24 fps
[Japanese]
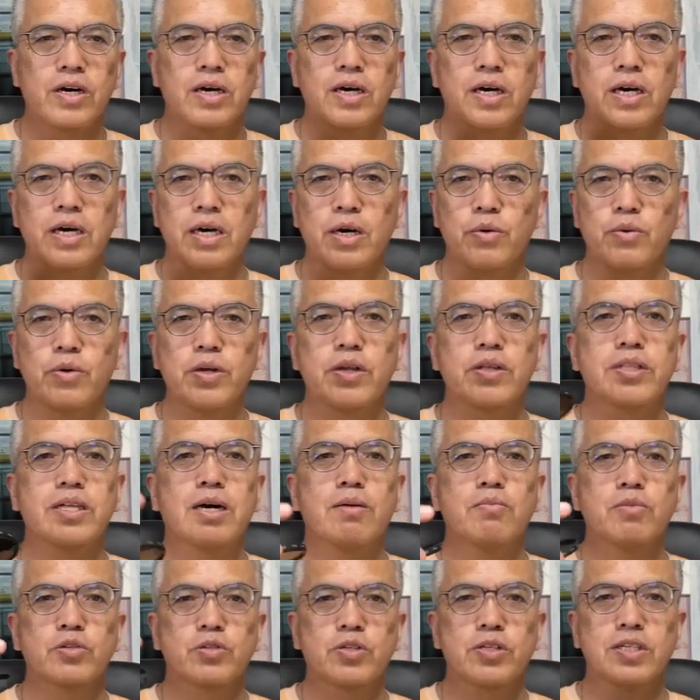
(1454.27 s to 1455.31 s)
フィルター
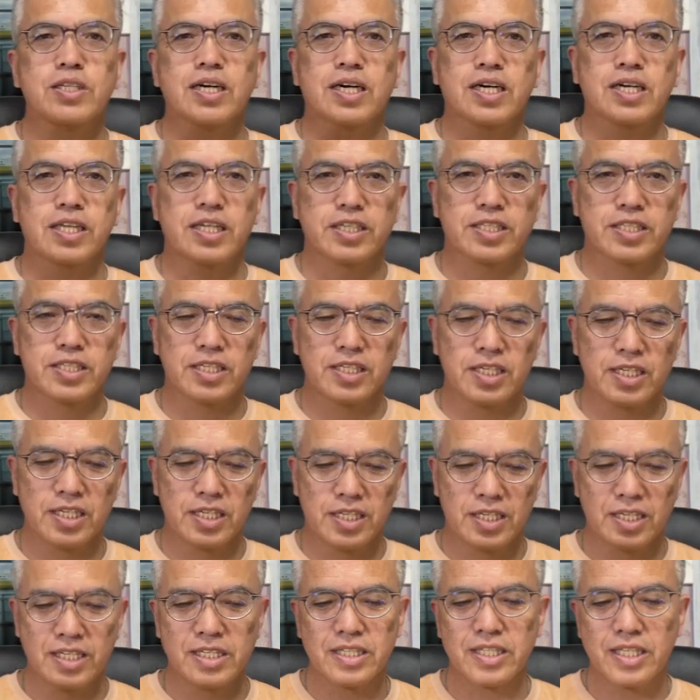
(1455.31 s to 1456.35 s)
もついた形
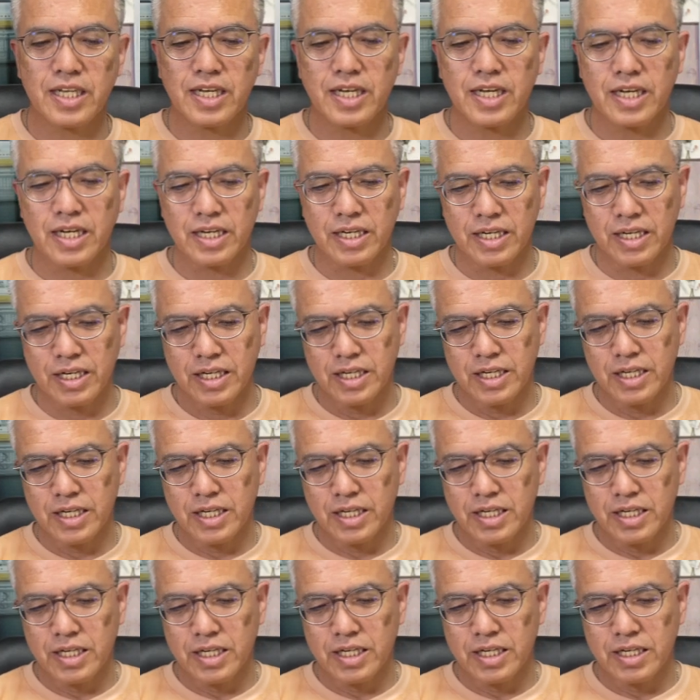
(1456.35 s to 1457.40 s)
で
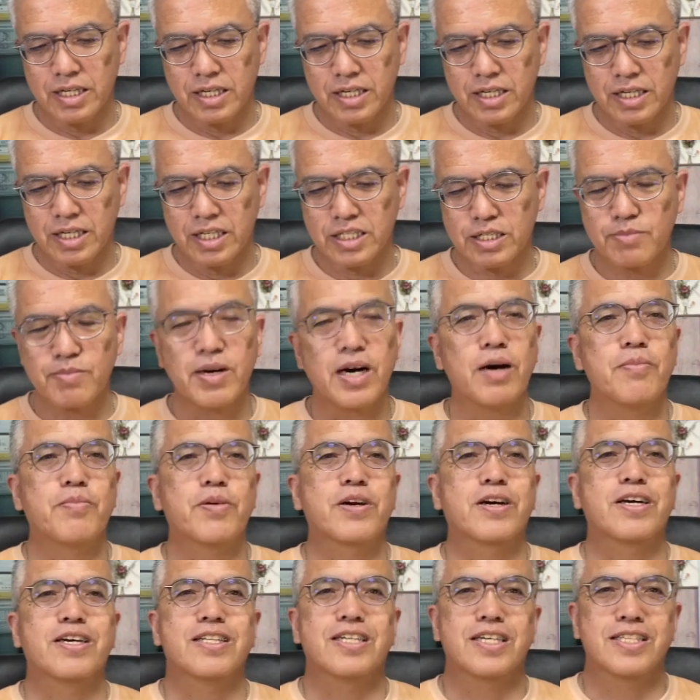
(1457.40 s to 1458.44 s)

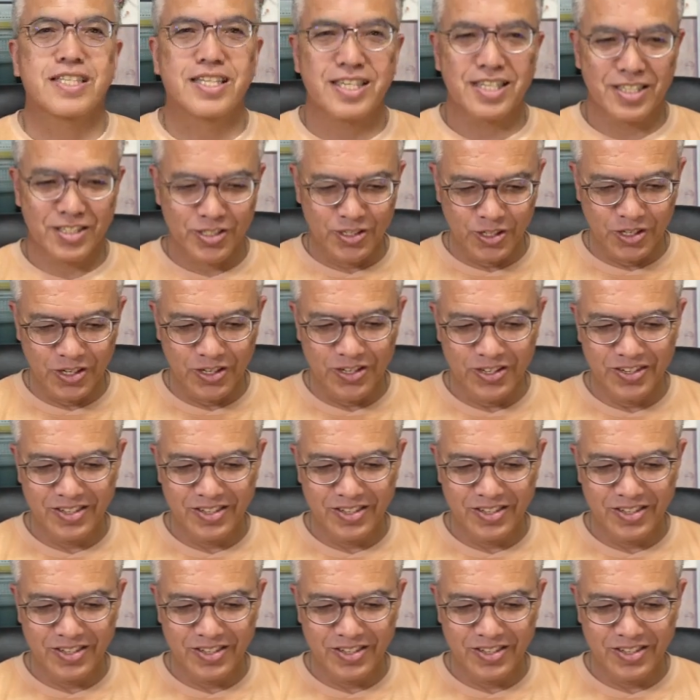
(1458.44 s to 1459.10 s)
1800円だったんですよ。